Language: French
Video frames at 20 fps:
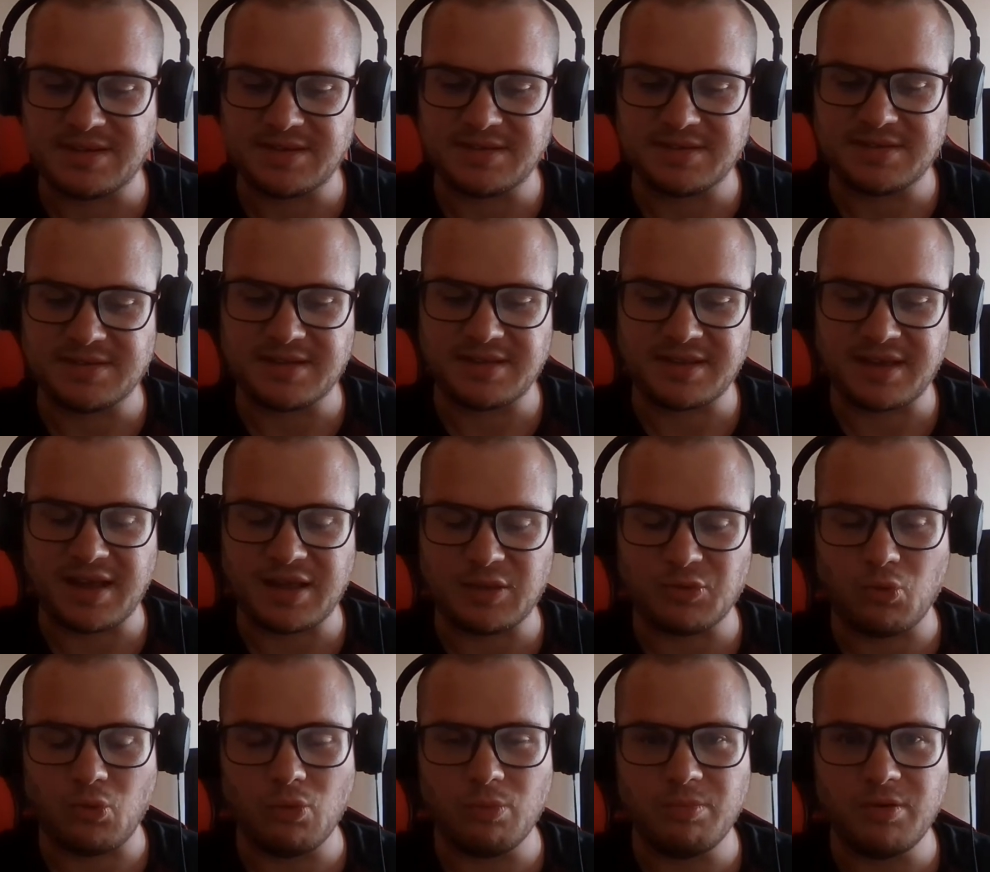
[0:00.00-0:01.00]
que c'est très
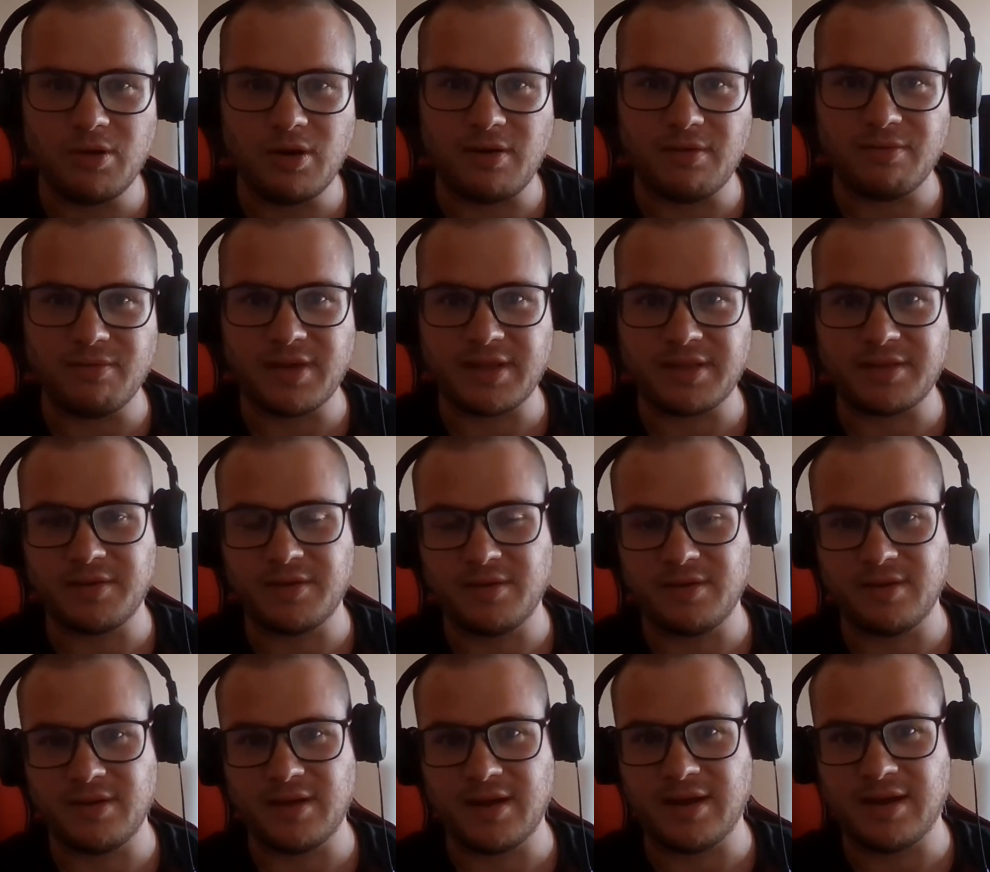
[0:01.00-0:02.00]
troublant en fait.
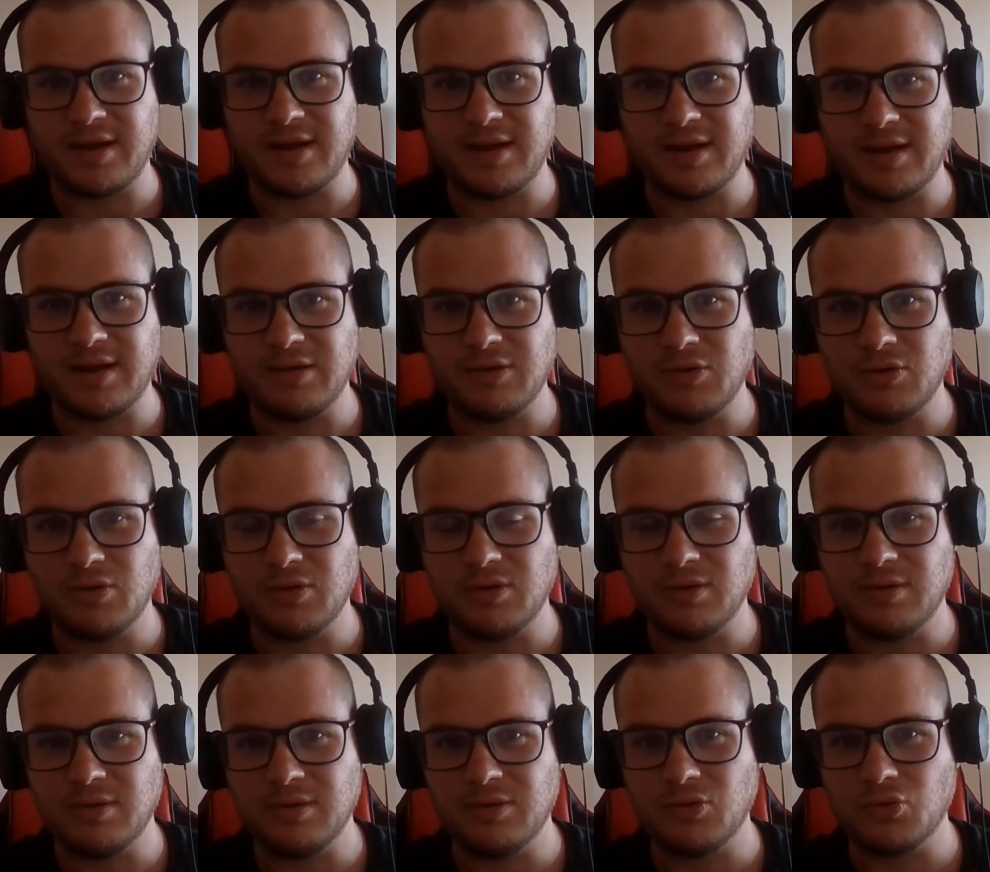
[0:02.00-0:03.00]
La, le,
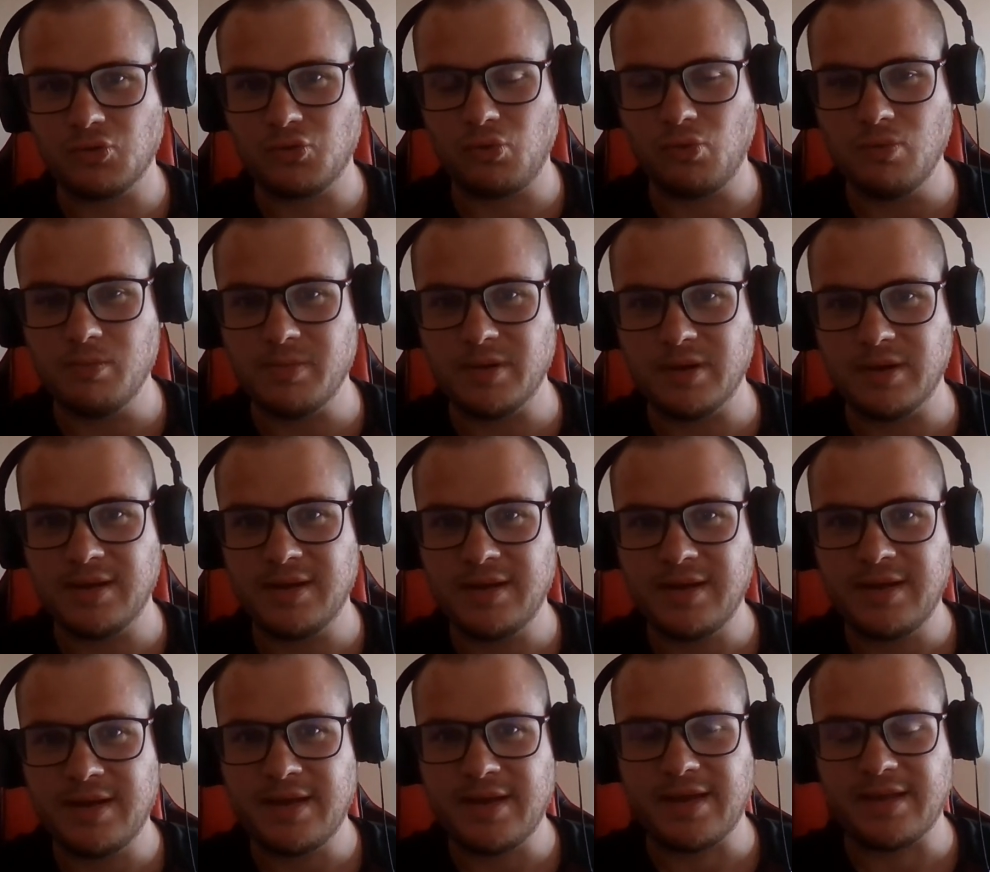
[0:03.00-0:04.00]
le, trouble
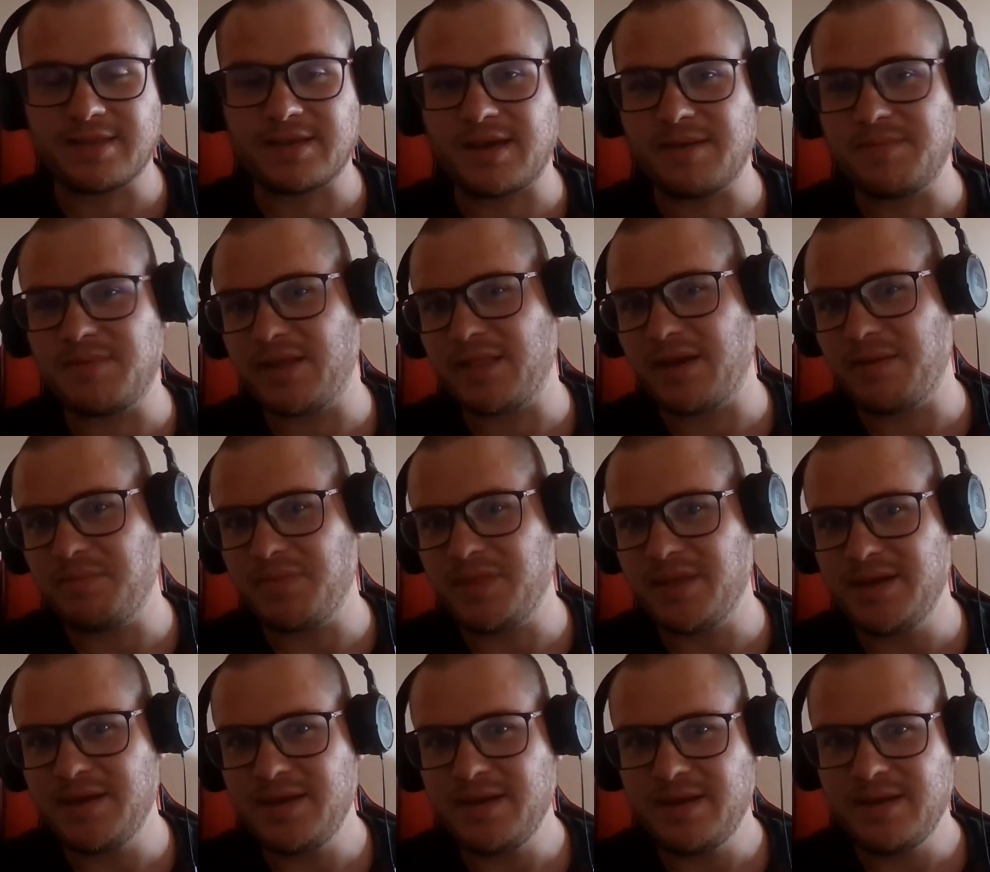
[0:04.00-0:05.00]
est très bien
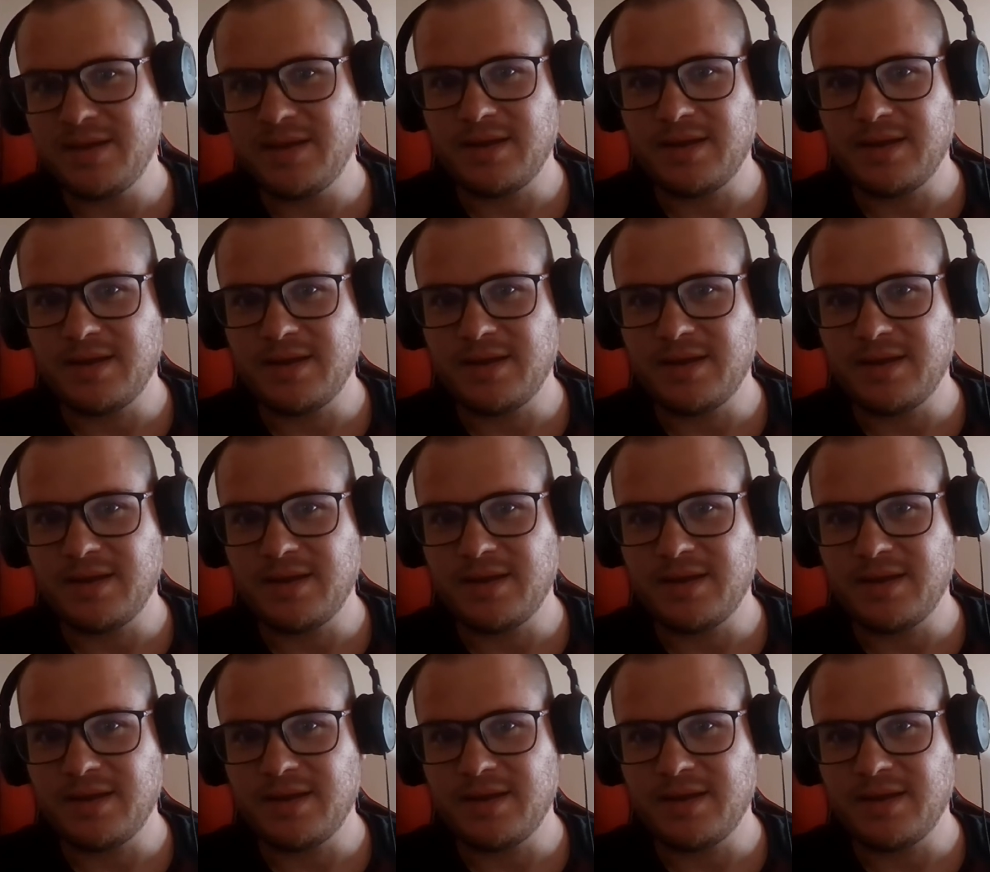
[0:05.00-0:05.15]
amené.